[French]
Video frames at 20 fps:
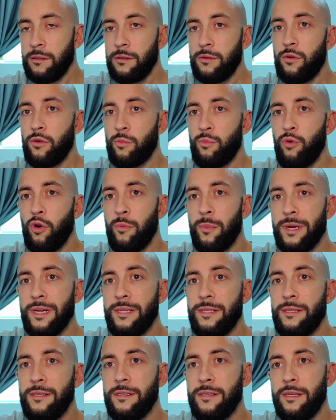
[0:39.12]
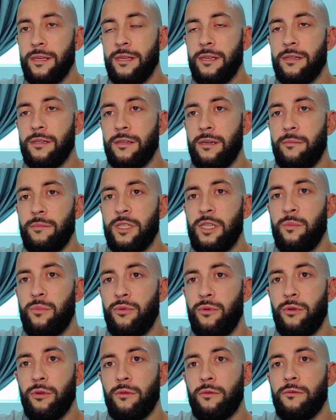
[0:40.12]
Donc pour préciser un petit
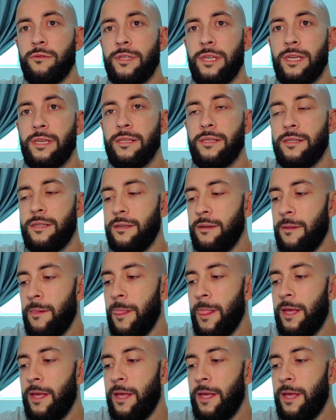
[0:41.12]
peu le contexte,